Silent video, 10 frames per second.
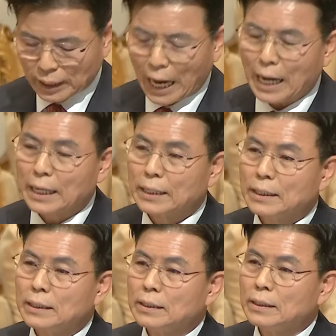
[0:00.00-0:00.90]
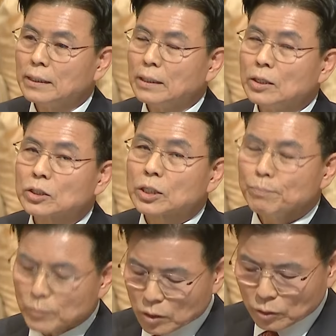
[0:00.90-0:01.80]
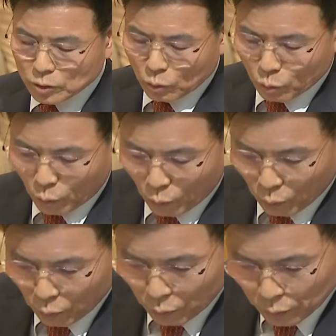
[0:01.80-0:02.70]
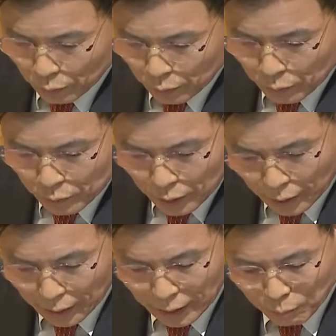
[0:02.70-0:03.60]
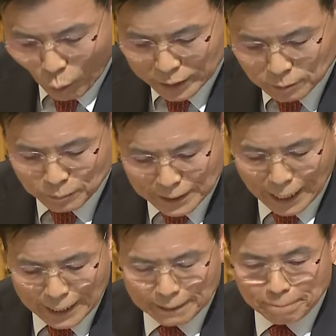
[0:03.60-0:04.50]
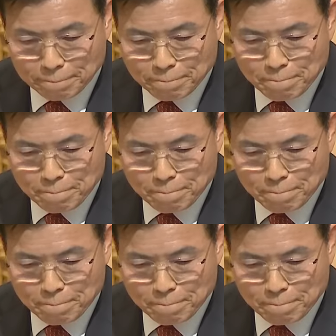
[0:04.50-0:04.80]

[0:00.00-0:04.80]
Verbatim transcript: このように思われたのか心情的に考えてみました